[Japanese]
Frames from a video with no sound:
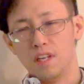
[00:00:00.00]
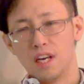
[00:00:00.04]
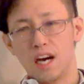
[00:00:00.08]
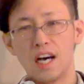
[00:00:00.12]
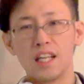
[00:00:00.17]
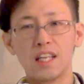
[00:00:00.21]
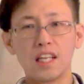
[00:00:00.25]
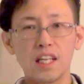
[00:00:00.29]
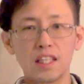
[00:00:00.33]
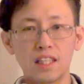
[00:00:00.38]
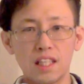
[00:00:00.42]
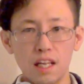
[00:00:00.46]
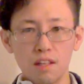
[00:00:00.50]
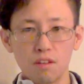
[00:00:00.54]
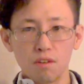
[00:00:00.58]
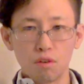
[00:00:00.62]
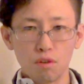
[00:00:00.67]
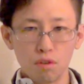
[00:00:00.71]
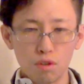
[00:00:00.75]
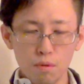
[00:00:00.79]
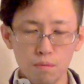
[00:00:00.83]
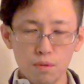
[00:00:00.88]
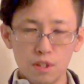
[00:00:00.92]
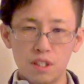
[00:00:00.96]
あなたの
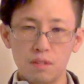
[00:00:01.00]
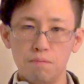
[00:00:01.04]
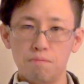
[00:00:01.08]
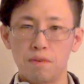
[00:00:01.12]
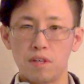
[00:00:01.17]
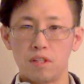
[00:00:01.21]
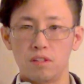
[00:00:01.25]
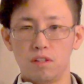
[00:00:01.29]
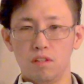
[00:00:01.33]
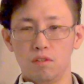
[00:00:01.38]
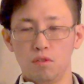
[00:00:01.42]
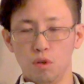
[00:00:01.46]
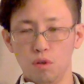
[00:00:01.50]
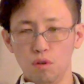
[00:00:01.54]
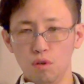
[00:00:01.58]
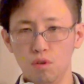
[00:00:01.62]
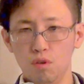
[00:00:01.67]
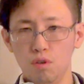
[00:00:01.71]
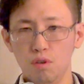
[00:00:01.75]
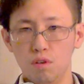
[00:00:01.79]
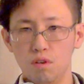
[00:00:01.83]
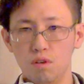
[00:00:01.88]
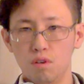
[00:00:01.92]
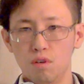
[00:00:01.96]
ことも心配してるんですよ。
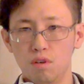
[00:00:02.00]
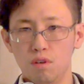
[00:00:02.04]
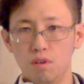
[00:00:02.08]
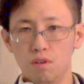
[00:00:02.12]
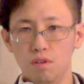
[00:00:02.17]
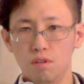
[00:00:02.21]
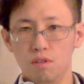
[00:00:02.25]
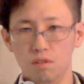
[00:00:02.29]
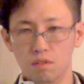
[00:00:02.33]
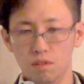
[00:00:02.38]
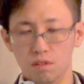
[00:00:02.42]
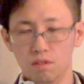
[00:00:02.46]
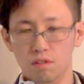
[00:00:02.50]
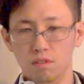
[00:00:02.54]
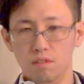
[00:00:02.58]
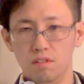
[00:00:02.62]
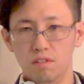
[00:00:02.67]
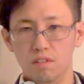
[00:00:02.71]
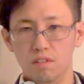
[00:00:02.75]
うん。